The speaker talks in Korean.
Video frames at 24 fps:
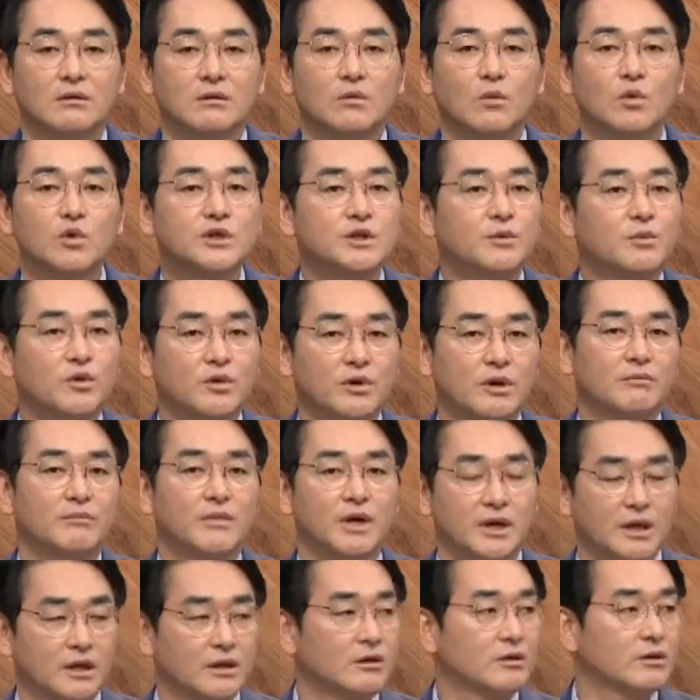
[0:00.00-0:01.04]
55년 어,
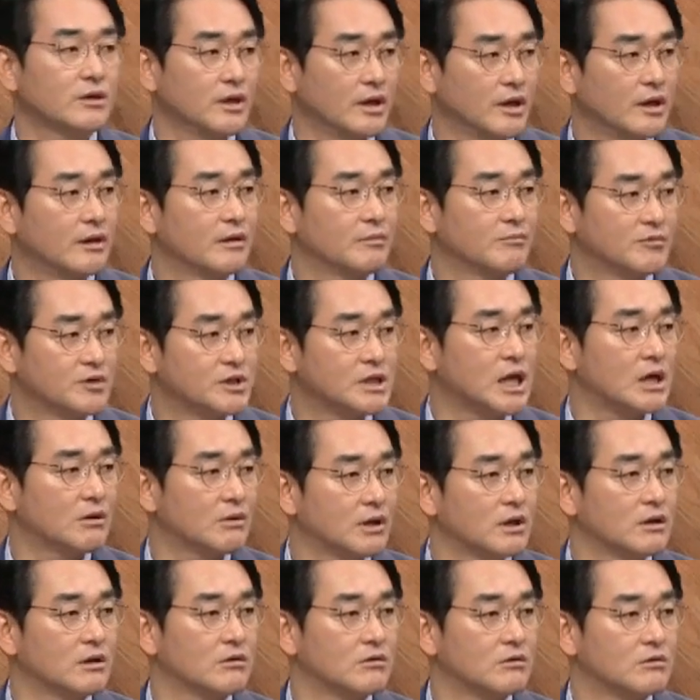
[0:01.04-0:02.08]
만에 이렇게
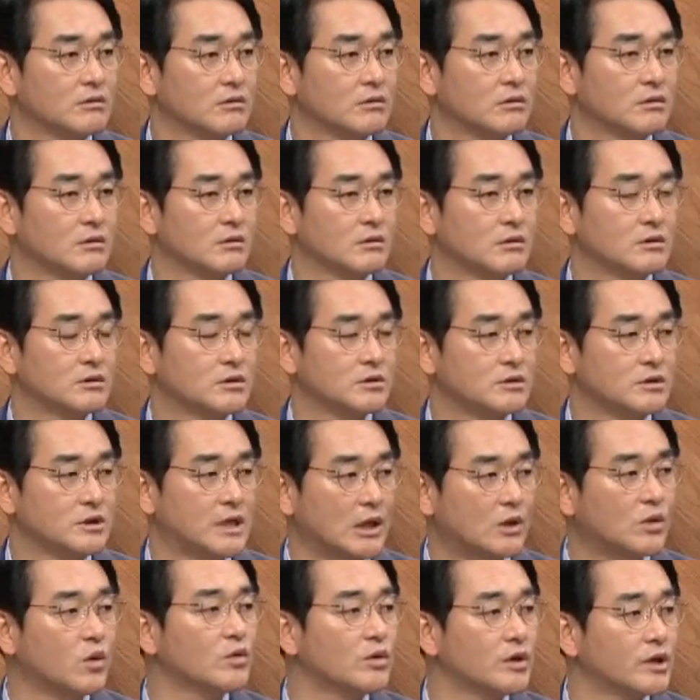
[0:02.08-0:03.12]
사과를
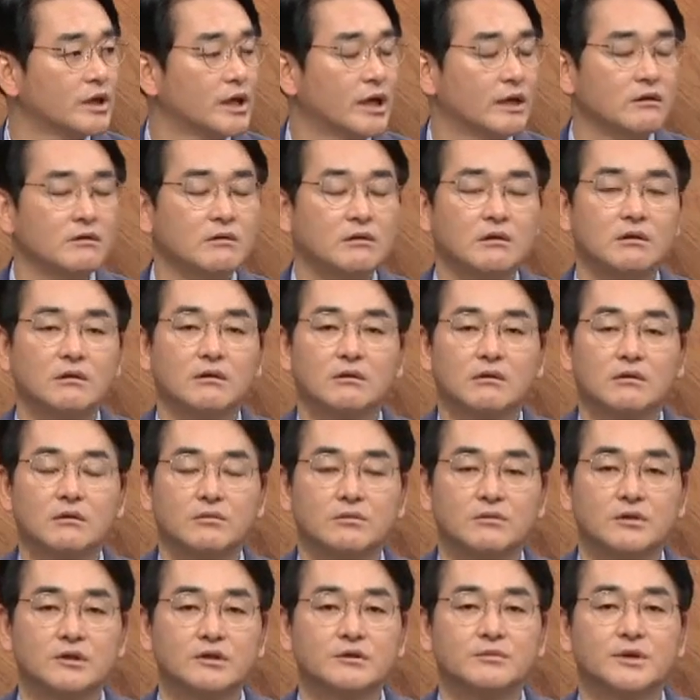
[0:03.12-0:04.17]
대통령이 하는 거를
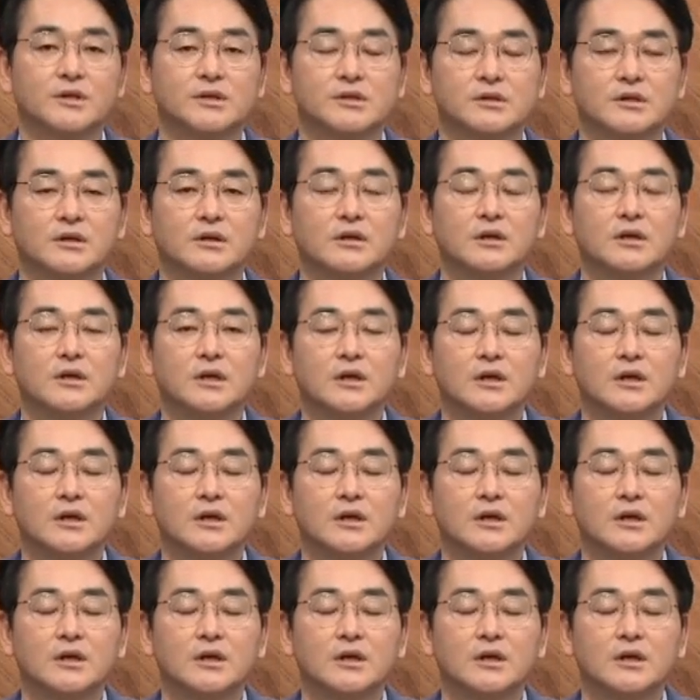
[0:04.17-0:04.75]
들으면서